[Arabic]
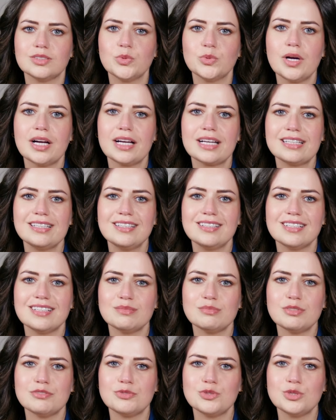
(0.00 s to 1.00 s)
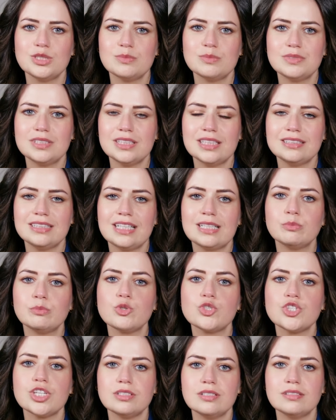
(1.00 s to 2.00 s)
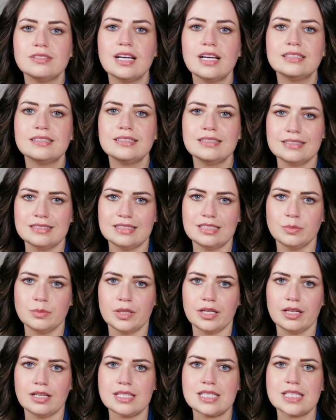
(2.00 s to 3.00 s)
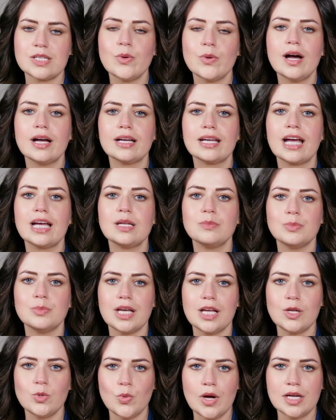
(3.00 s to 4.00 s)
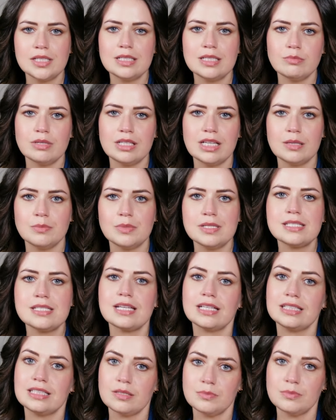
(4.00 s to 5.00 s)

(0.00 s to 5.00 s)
واخيرا مفروض نبتعد عن مشتتات الانتباه سواء كان بالوان الملابس يعني